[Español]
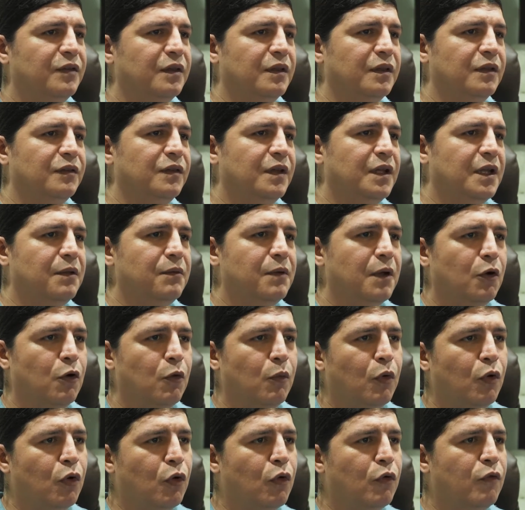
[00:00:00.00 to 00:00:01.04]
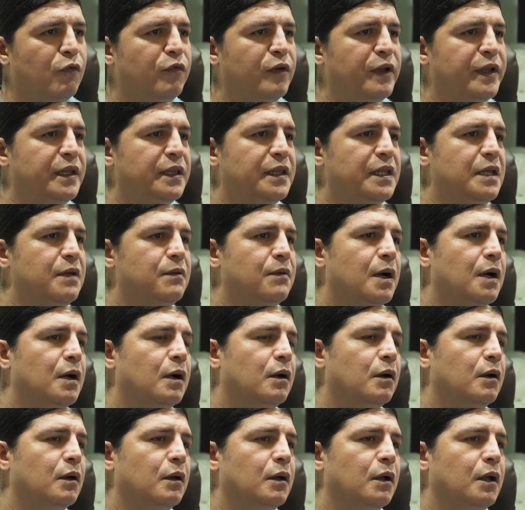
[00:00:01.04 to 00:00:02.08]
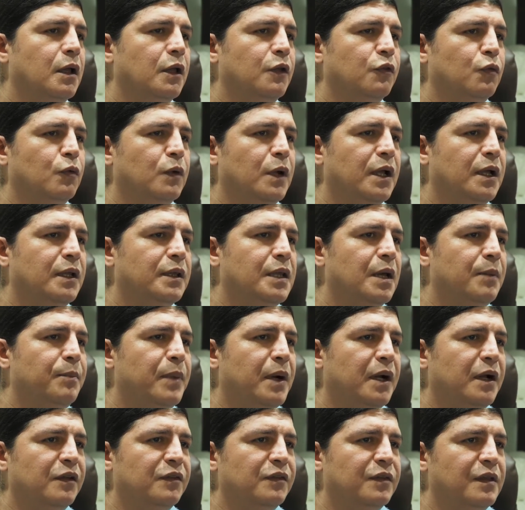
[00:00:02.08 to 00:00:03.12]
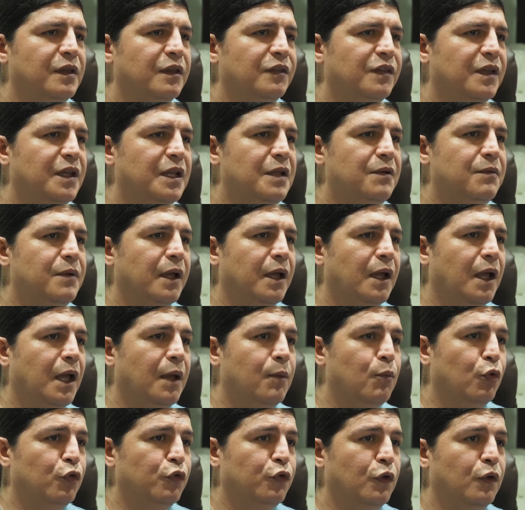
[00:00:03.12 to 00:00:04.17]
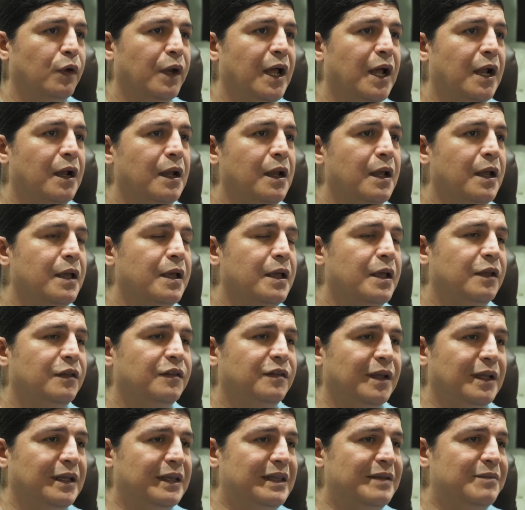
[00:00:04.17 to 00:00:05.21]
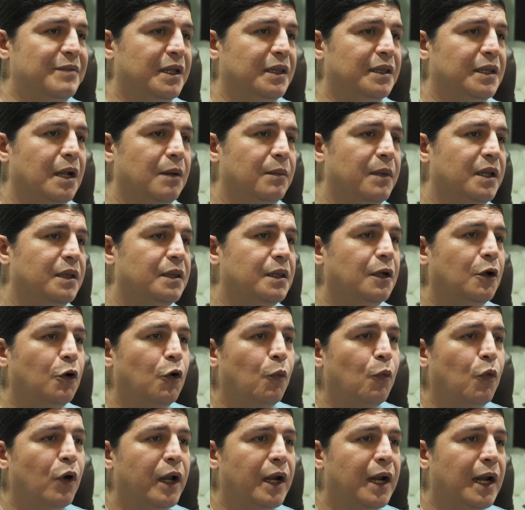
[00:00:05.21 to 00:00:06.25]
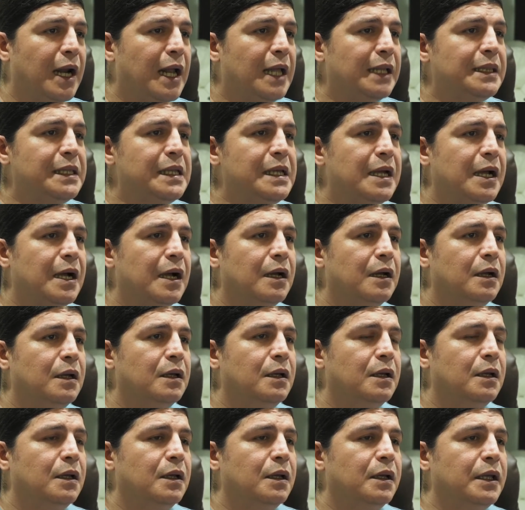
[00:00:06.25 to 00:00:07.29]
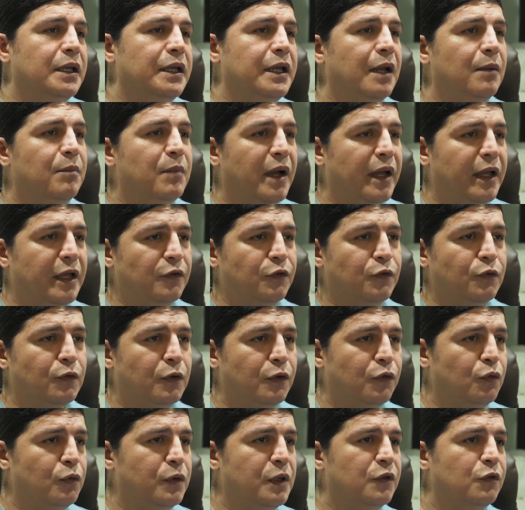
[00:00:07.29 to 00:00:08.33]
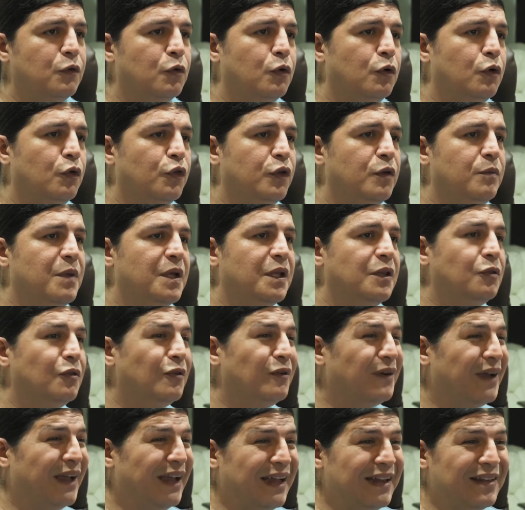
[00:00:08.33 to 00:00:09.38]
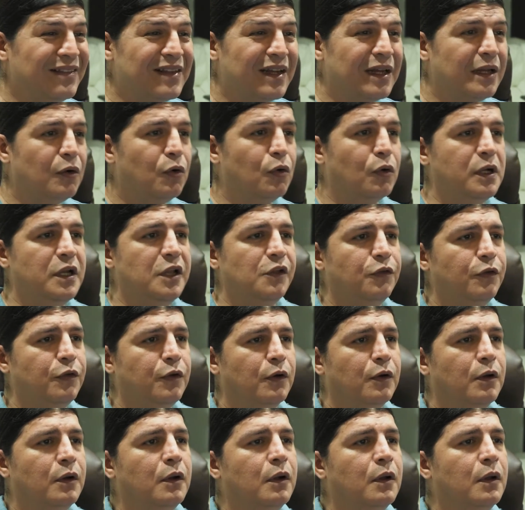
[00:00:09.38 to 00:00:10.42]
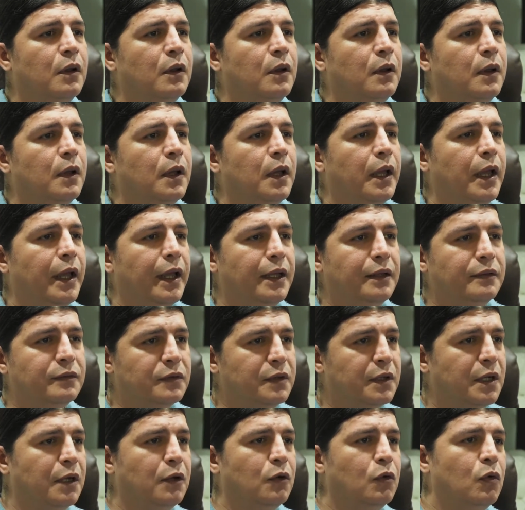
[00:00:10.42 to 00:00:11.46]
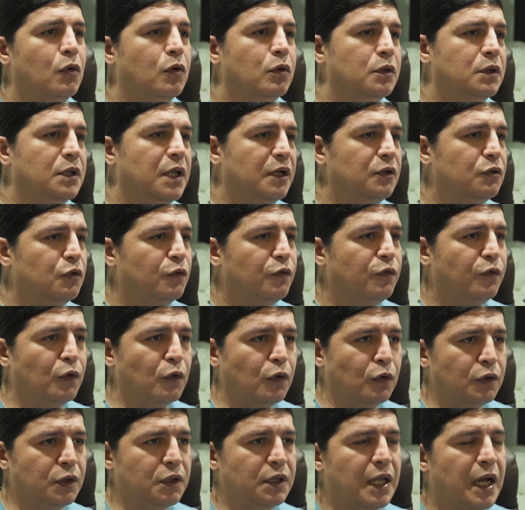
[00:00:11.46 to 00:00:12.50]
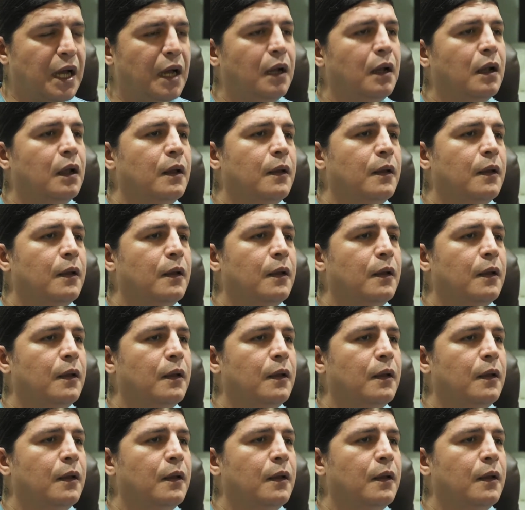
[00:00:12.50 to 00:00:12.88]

describe como conflictiva, es una etapa que se describe emocional, sentimentalmente como errática, y el maestro en su desconocimiento entra en colisión, entra en un contacto frontal